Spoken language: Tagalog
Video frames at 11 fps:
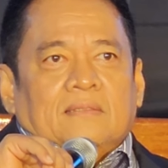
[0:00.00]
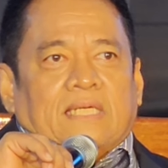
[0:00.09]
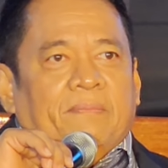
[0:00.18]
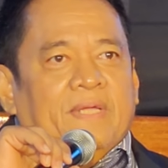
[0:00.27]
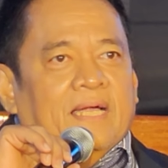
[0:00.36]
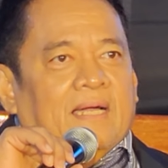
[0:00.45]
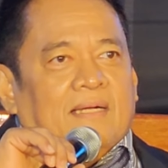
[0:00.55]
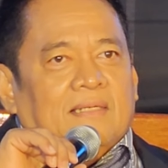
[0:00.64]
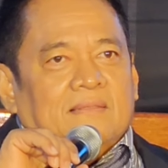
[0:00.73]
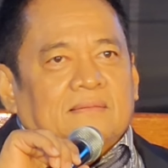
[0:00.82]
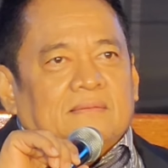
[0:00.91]
Sabi
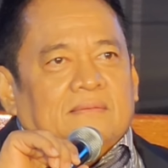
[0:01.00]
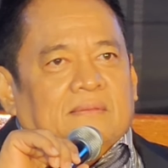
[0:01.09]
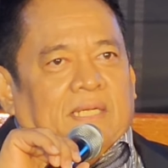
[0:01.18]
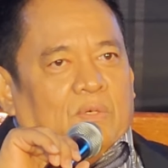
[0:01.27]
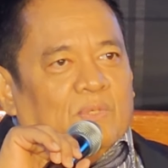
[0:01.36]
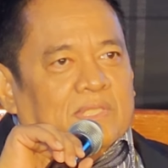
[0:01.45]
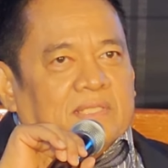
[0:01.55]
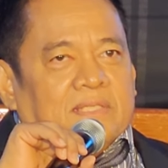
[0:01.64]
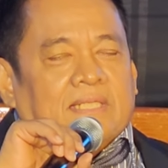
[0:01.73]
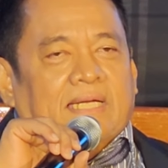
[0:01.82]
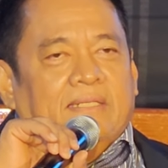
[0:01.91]
nga, there was a
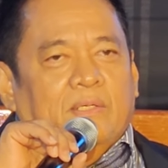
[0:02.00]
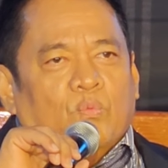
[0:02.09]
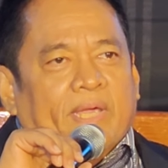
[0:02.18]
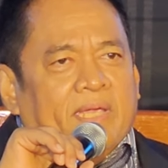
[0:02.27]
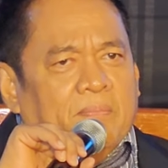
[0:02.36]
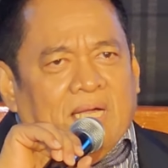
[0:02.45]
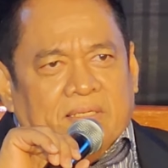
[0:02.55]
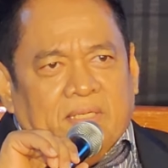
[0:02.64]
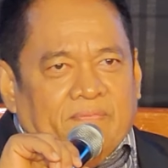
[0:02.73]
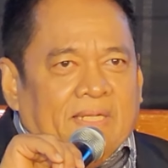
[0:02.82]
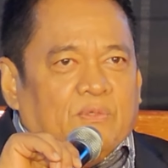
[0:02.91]
study, way
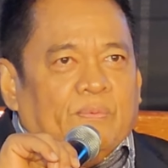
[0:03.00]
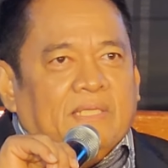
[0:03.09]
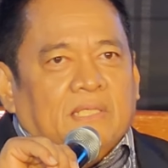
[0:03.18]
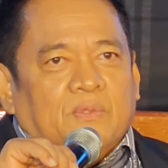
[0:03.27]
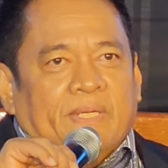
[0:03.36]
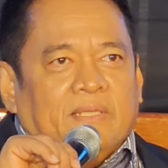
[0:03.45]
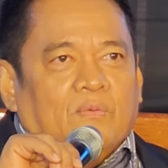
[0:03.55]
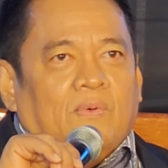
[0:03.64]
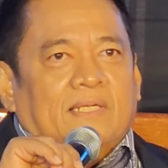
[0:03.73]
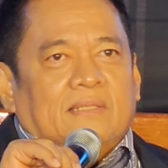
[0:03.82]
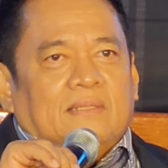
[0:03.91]
back even 2021,
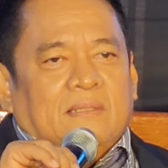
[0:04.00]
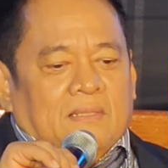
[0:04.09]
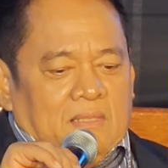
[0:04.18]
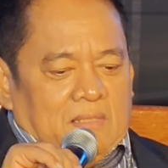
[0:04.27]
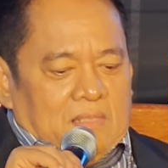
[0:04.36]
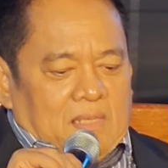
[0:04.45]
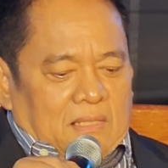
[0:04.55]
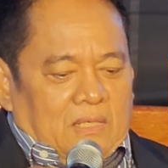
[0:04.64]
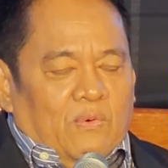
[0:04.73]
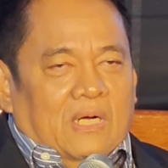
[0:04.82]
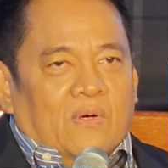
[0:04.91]
ang
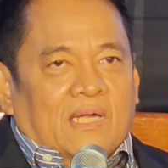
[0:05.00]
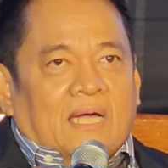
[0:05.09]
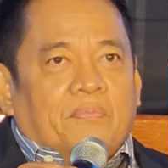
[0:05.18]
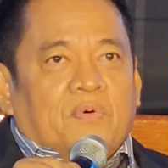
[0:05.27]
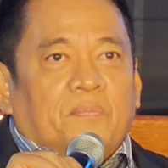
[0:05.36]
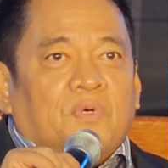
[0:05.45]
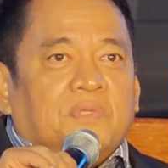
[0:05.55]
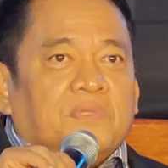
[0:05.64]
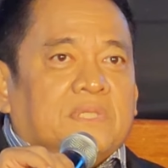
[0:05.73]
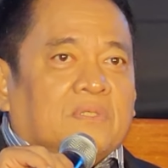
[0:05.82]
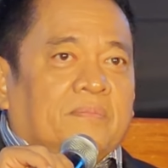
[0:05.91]
nawawala pong
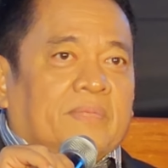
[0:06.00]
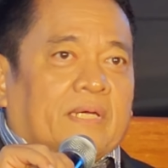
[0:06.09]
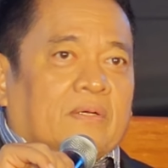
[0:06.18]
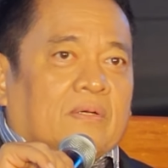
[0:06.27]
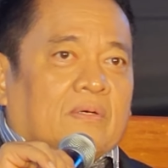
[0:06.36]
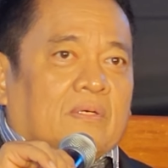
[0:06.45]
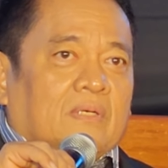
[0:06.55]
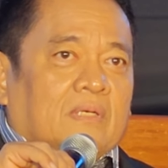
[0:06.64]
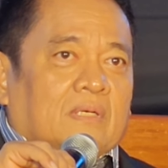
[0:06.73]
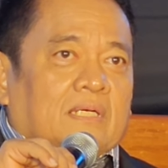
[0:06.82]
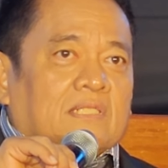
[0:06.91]
pondo sa gobyerno
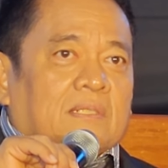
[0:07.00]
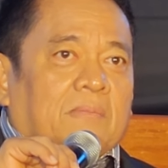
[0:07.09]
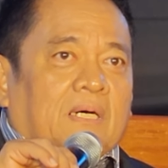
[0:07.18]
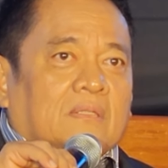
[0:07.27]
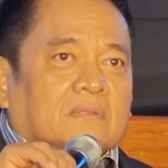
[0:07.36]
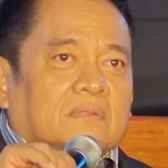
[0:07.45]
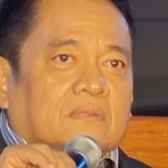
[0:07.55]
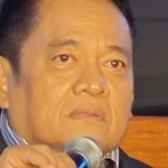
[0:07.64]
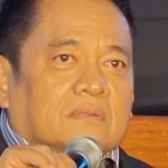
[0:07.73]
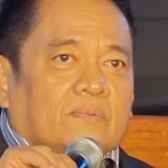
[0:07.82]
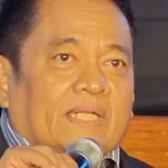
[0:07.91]
is about
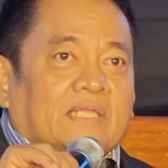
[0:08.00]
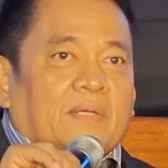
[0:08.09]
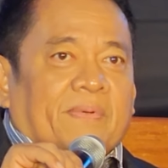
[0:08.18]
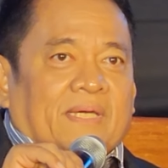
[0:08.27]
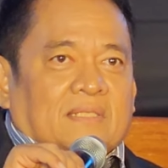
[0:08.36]
20%.